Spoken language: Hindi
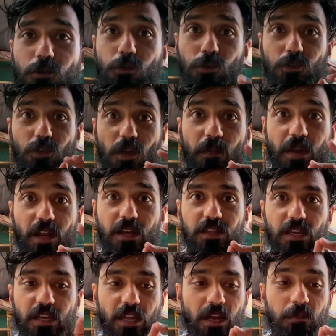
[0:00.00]
गुस्से में
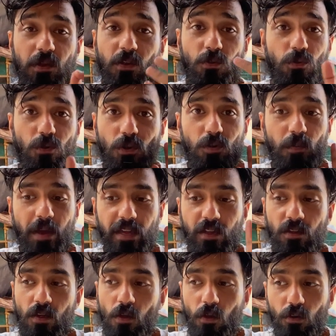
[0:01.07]
रहते हैं कि हमें खोलो
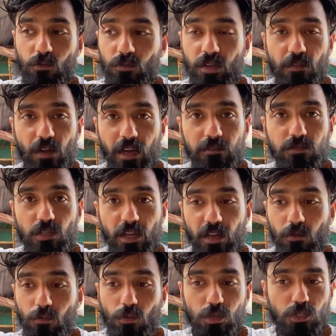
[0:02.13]
भाई और उनकी वाइफ जो
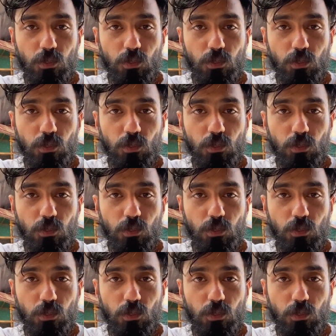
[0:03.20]
है वो